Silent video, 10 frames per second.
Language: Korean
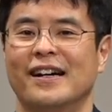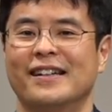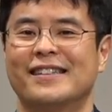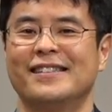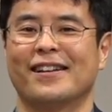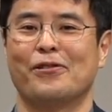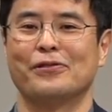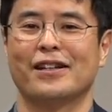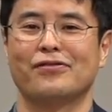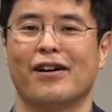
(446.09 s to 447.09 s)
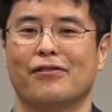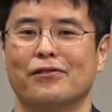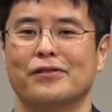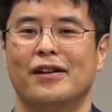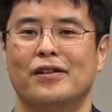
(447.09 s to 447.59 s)
근데 교제도
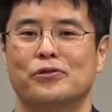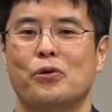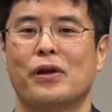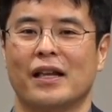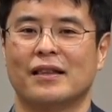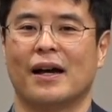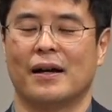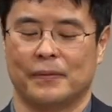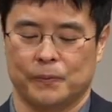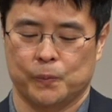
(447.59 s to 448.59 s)
하고 좋겠다.